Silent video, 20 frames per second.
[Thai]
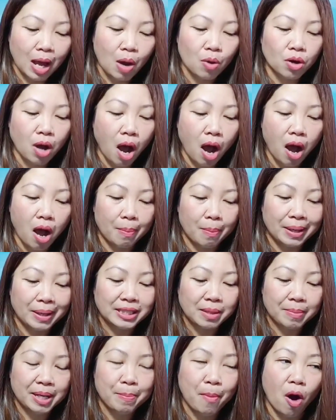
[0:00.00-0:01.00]
แล้วก็มัน
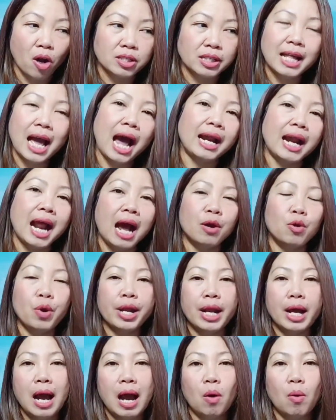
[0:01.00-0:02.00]
จะมีบอกสถานะด้
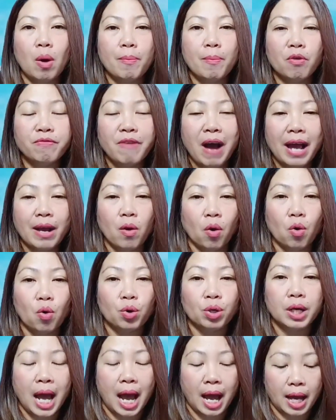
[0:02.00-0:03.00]
วยนะคะว่าโปรไฟล์ของ
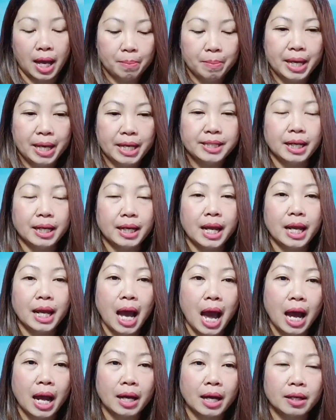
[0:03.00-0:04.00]
คุณเนี่ยมีสิทธิ์ใน
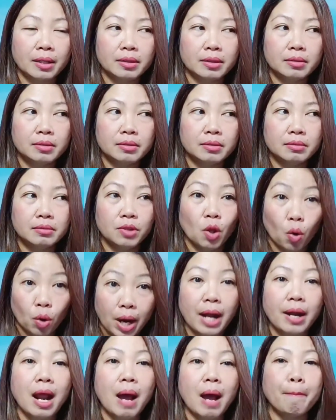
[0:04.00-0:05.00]
การโด
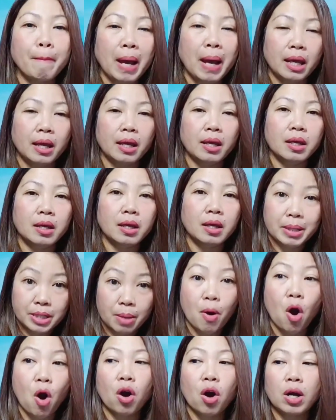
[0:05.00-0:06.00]
นแนะนำไหมมัน
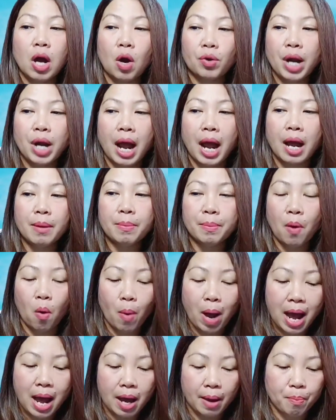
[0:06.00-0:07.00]
จะบอกเรานะ เพ
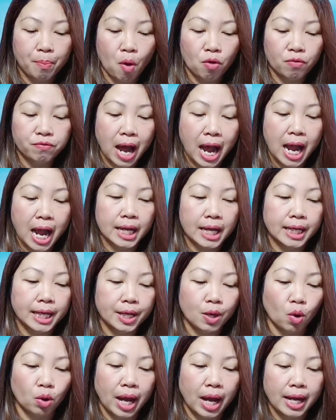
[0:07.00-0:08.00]
ราะว่าโปรไฟล์
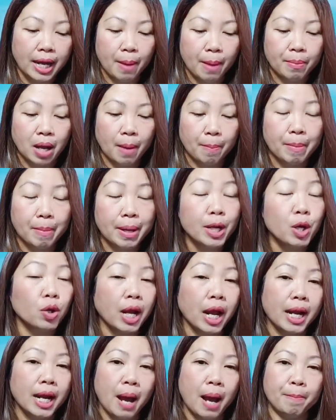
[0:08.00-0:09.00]
ที่โดนแนะนำกับไม่โด
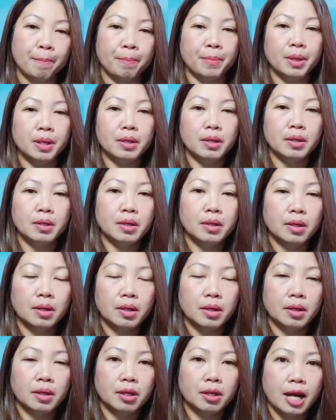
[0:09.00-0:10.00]
นแนะ
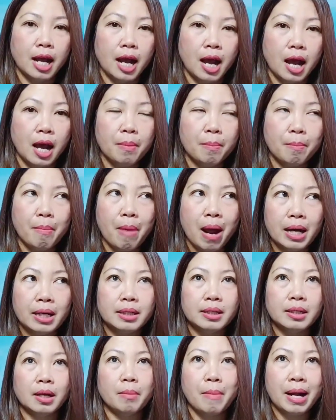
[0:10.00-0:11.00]
นำนะคะมัน
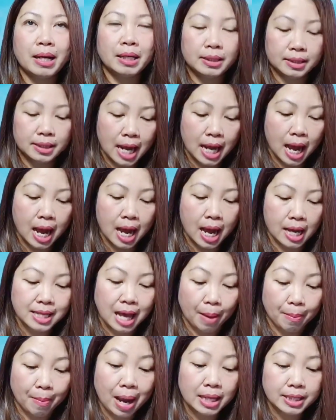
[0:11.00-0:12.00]
มันจะ
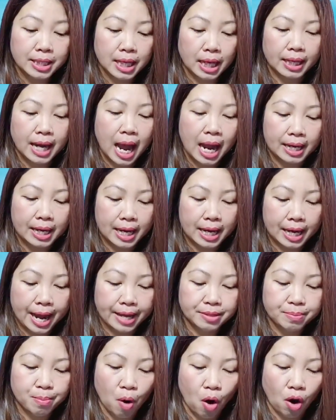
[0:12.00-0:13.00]
สามารถเช็คได้ใน
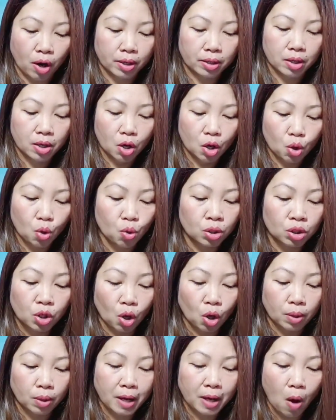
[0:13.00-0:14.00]
แดชบอร์ดคุณ
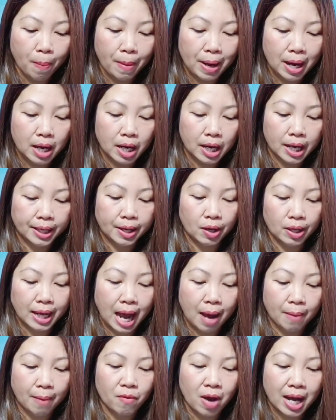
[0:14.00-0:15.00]
กดเข้าไปเลยใน
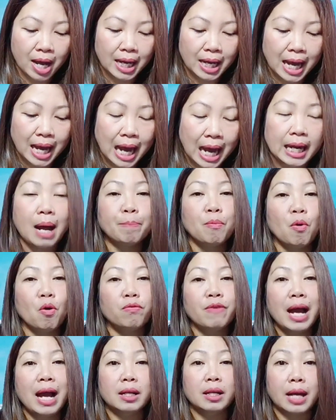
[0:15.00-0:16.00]
คำว่าการแนะนำโปร
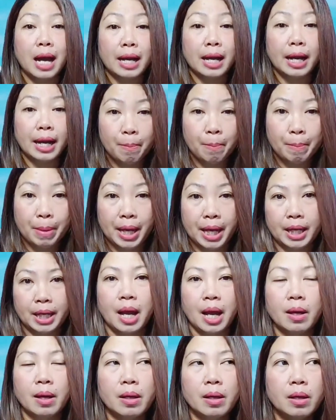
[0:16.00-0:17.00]
ไฟล์หรือการแนะนำเพจ
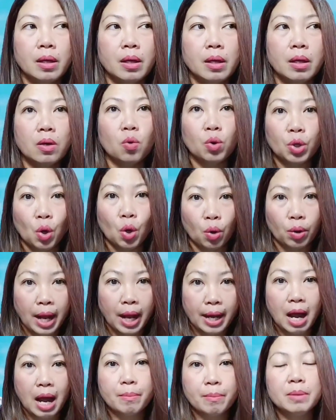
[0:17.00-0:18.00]
เนี่ยคุณโดน
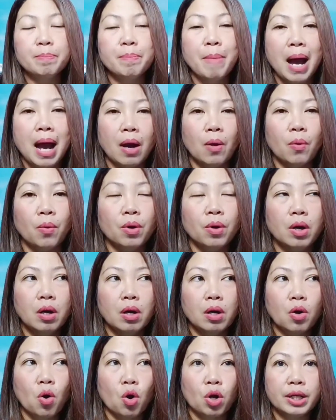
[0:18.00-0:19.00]
แนะนำหรือเปล่า
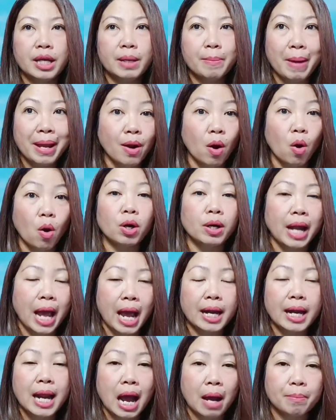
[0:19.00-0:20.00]
คนที่ไม่โดน
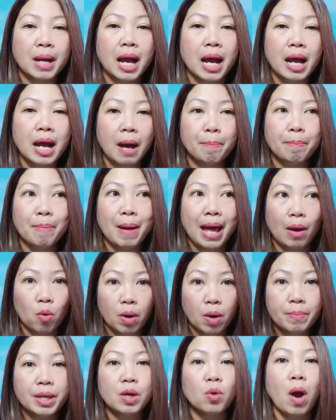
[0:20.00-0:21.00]
แนะนำนะคะ แปล
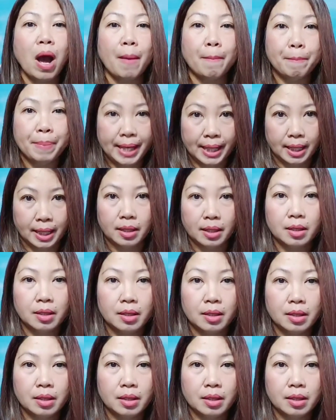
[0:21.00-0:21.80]
ว่ามีความผิด